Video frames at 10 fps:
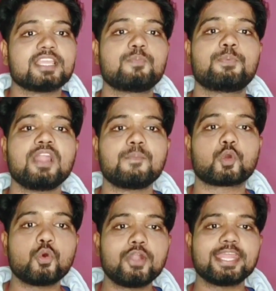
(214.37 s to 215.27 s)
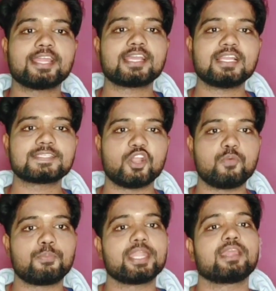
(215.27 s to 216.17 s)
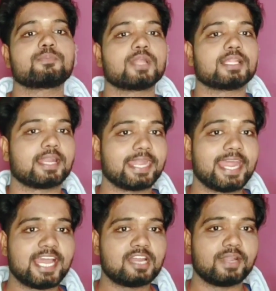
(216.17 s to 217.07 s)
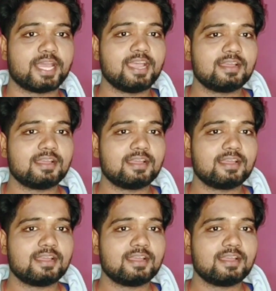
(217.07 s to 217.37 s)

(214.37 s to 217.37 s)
இப்போ நம்ம கோடிக்கணக்கில் செலவு பண்ணி அனுப்பின அந்த ரேடாரை விட